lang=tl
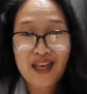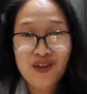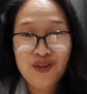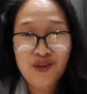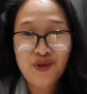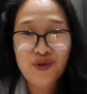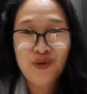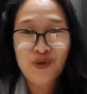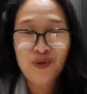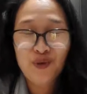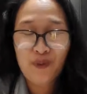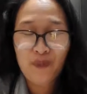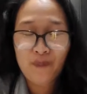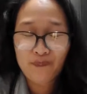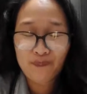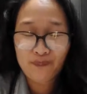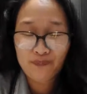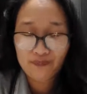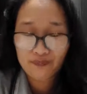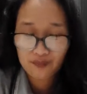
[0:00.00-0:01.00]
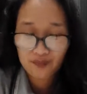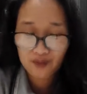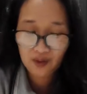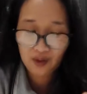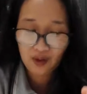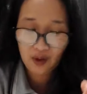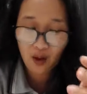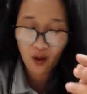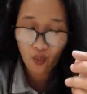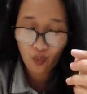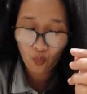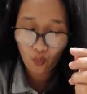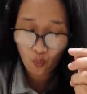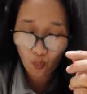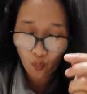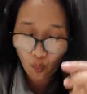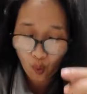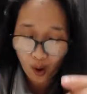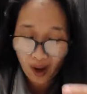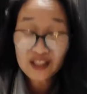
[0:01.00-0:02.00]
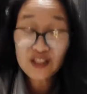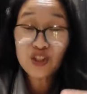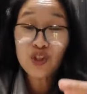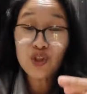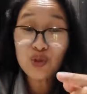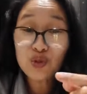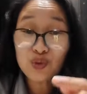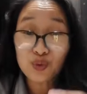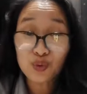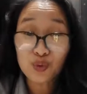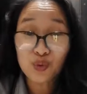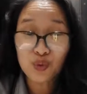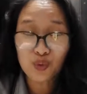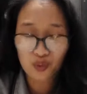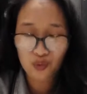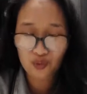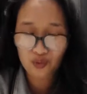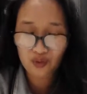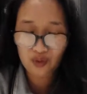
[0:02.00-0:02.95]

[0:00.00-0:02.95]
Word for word: inyo. What you do